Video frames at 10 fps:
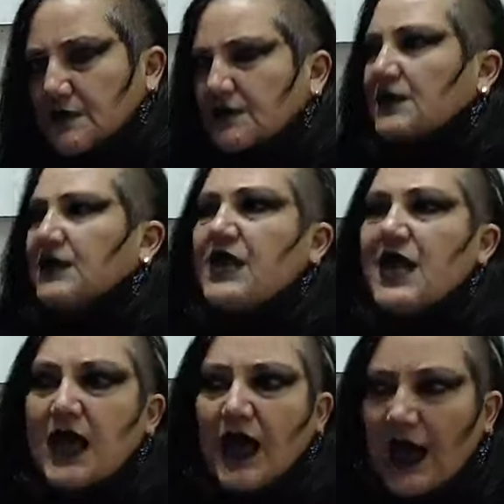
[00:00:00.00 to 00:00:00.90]
ni
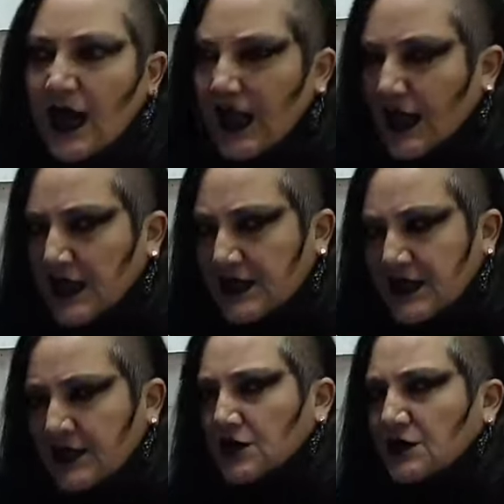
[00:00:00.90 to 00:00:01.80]
el
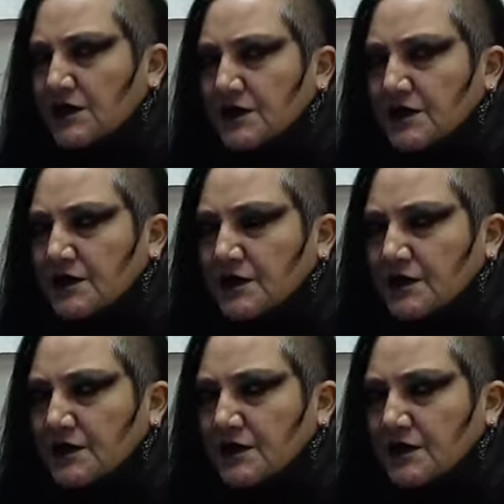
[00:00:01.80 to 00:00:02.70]
ejército
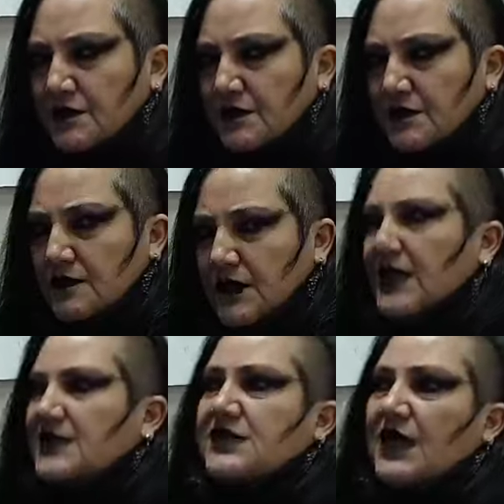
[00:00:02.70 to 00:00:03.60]

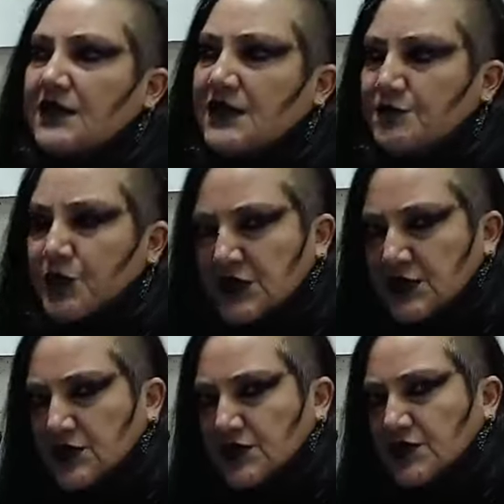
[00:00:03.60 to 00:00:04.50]
están
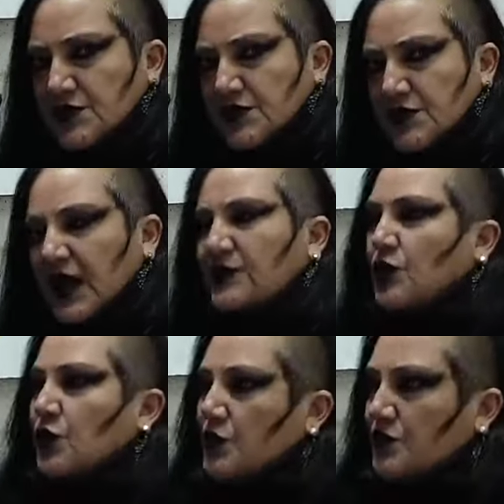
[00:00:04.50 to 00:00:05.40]
dispuestos a todo.